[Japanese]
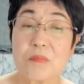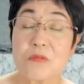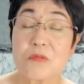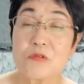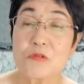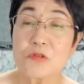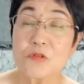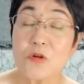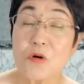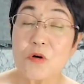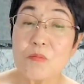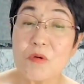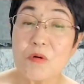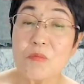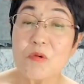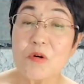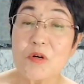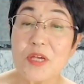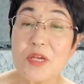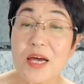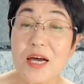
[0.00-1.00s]
太も
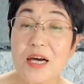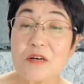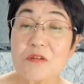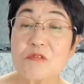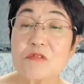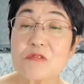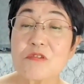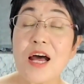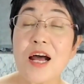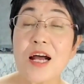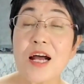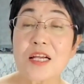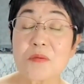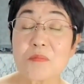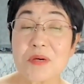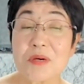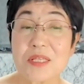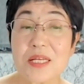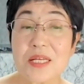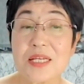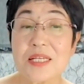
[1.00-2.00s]
もやふくらはぎ
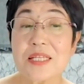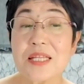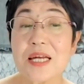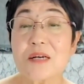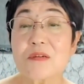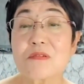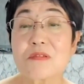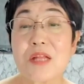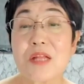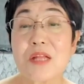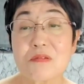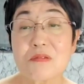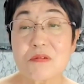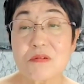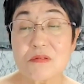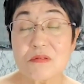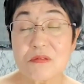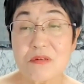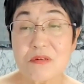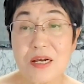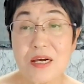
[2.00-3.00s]
まで痛くなるこ
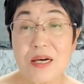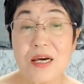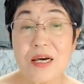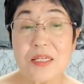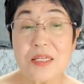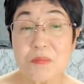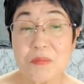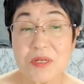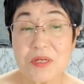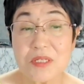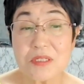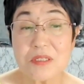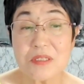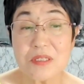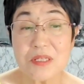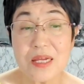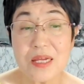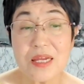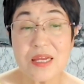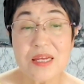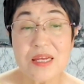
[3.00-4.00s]
とがあります
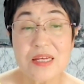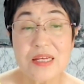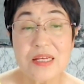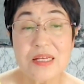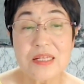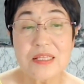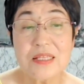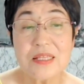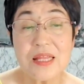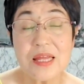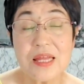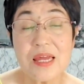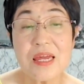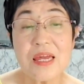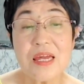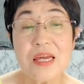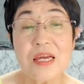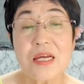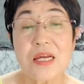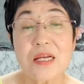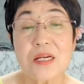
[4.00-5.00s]
ね。で、
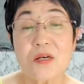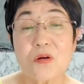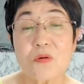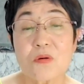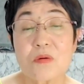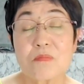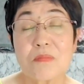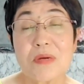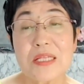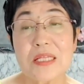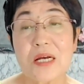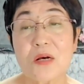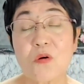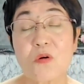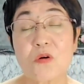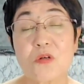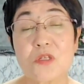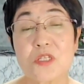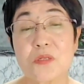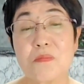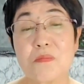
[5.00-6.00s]
また
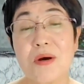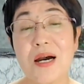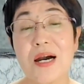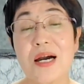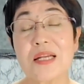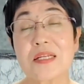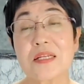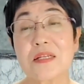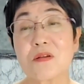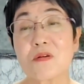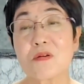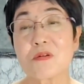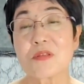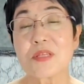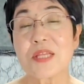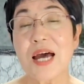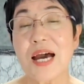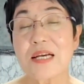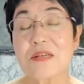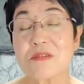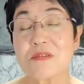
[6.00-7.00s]
腰回りの
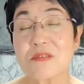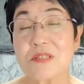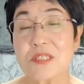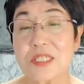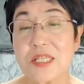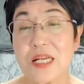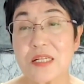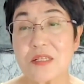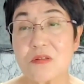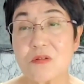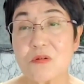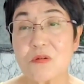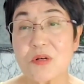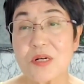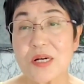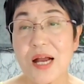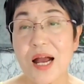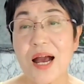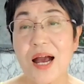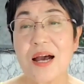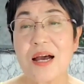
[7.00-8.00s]
だるさと
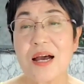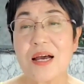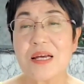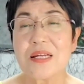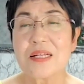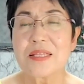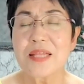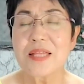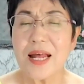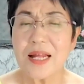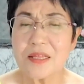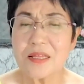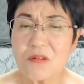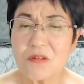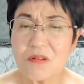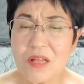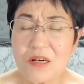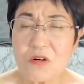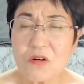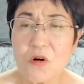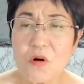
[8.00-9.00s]
か、なんと
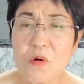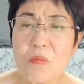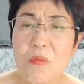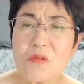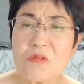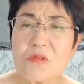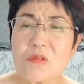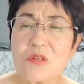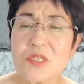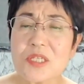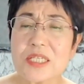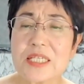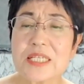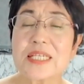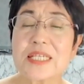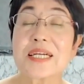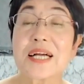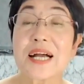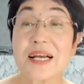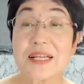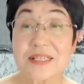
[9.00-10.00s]
なく重苦し
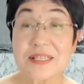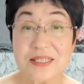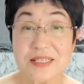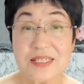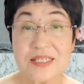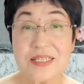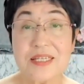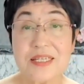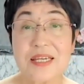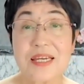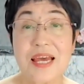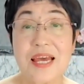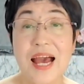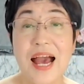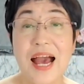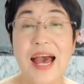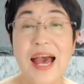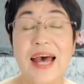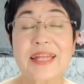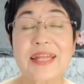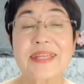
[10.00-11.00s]
い感じ、
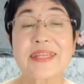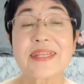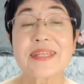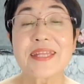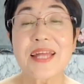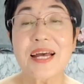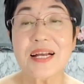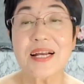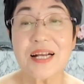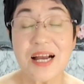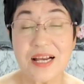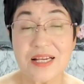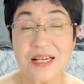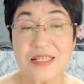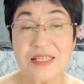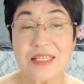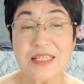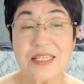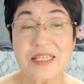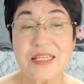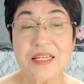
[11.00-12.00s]
張った
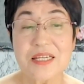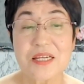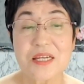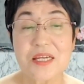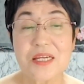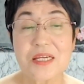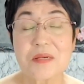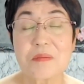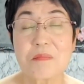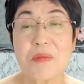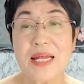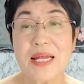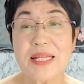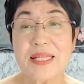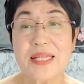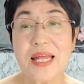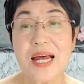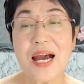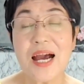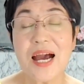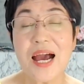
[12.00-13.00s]
感じ、ま
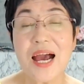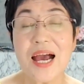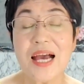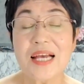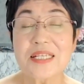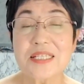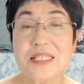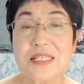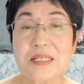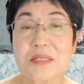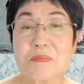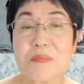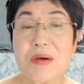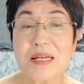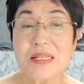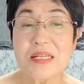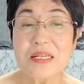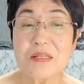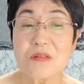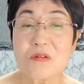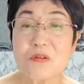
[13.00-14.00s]
た足
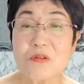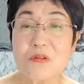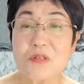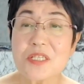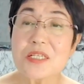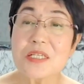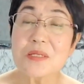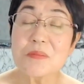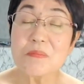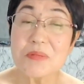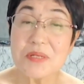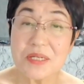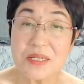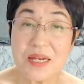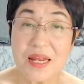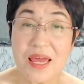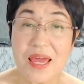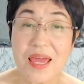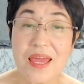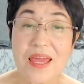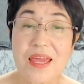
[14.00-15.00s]
までのしび
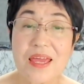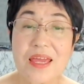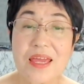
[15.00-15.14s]
れ。